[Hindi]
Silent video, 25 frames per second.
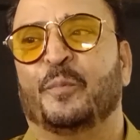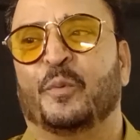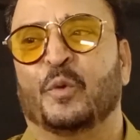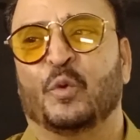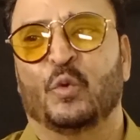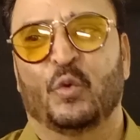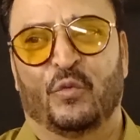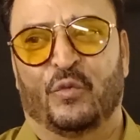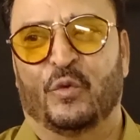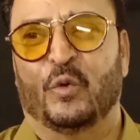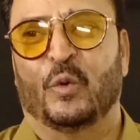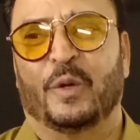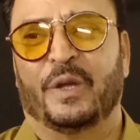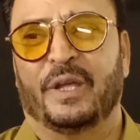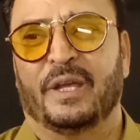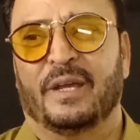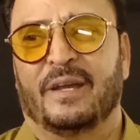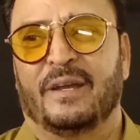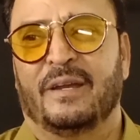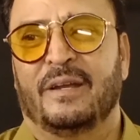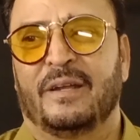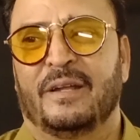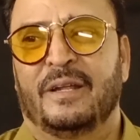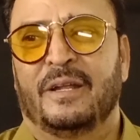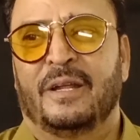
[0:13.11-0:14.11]
प्रूव हो गया
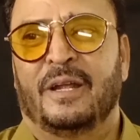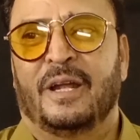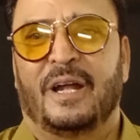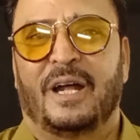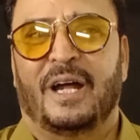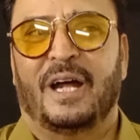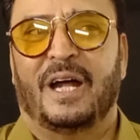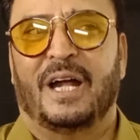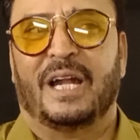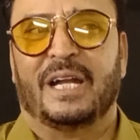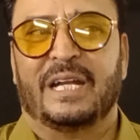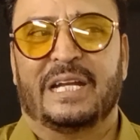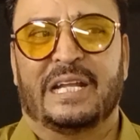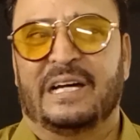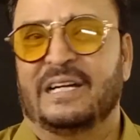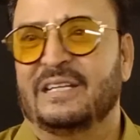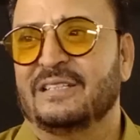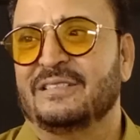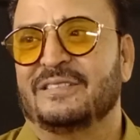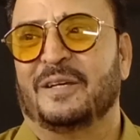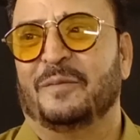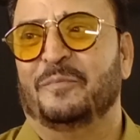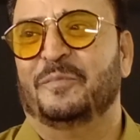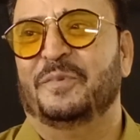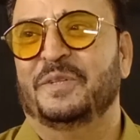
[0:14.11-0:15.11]

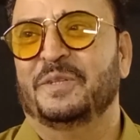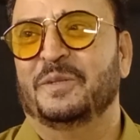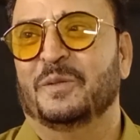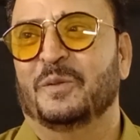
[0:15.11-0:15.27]
डांस अब नहीं